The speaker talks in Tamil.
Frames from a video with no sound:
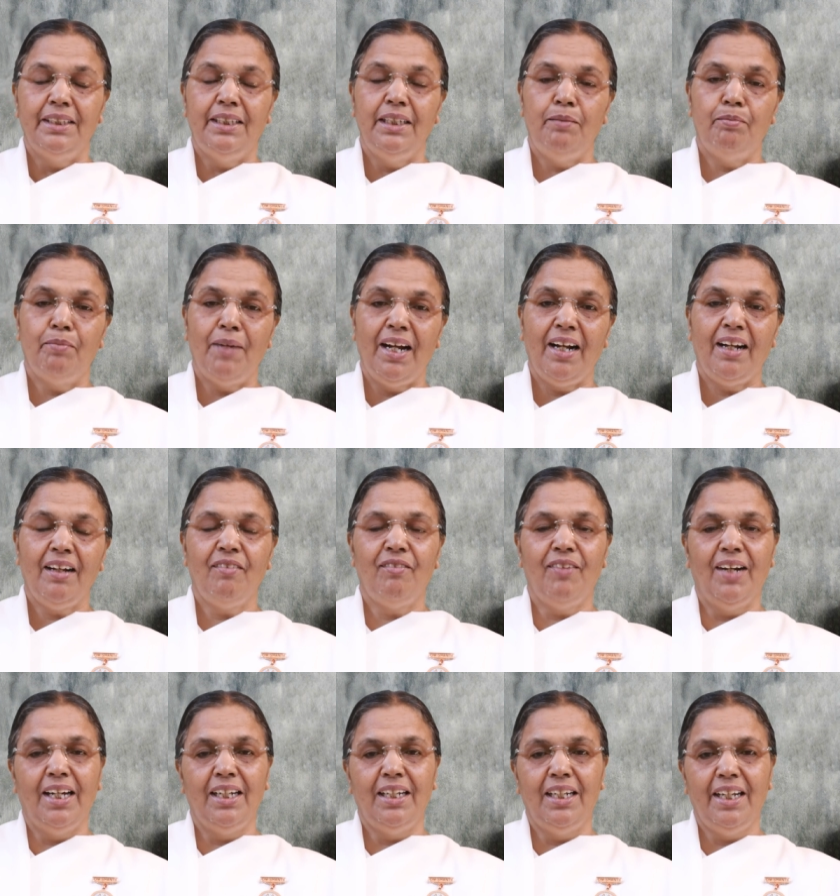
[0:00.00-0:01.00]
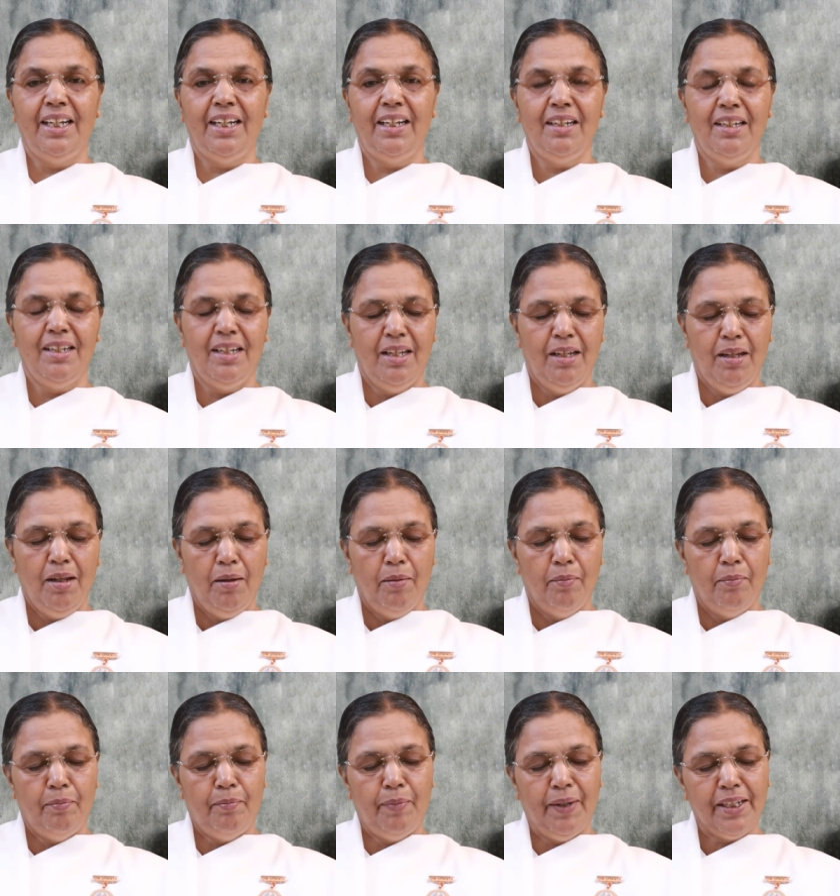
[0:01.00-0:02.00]
திமாக் வாலே
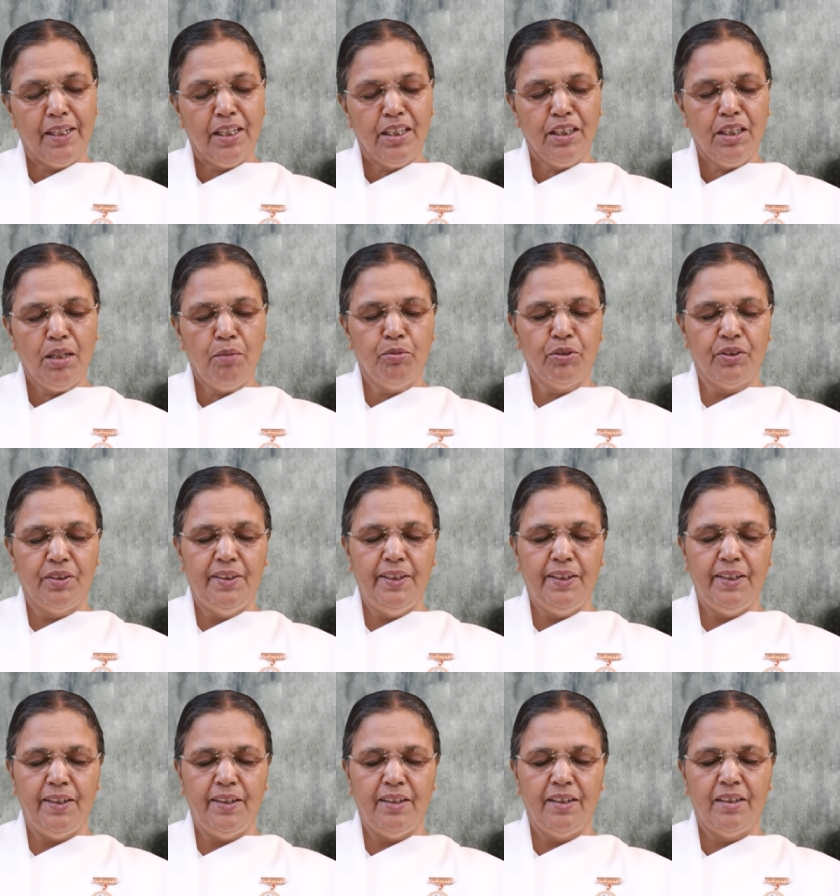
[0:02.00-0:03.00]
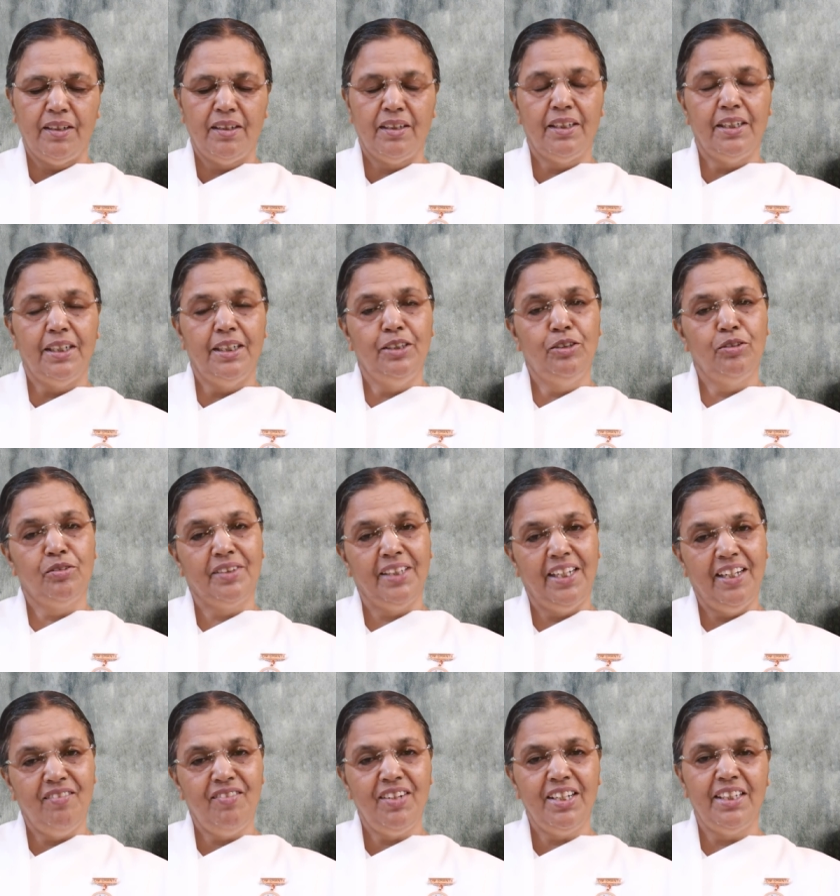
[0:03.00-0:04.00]
பரந்த புத்தி இது
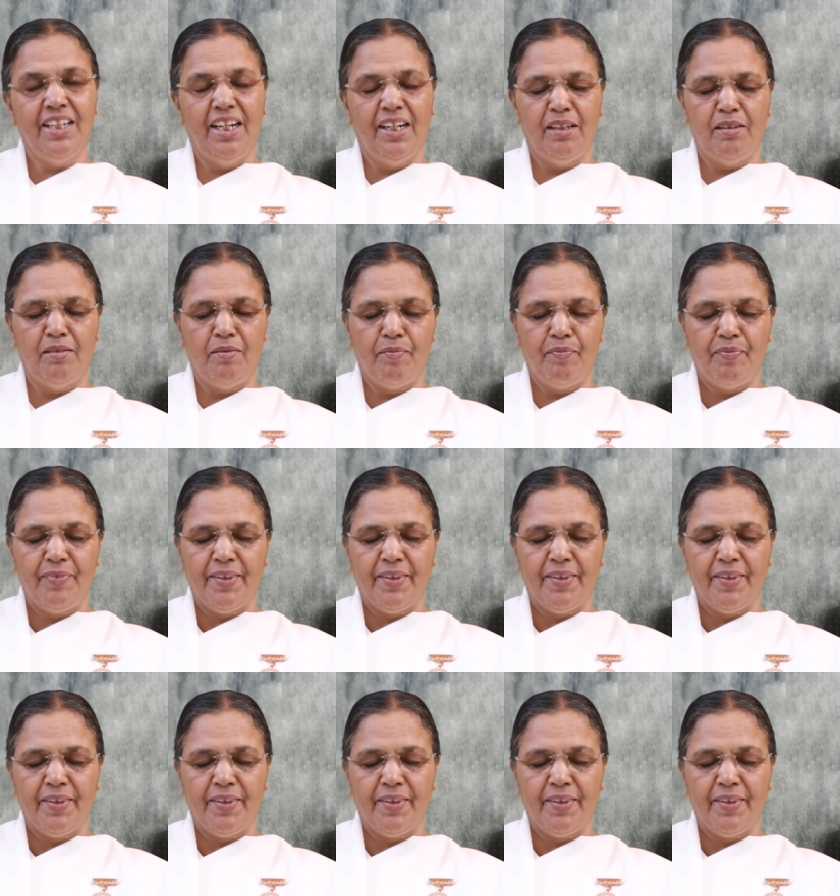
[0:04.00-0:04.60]
தேவைதான்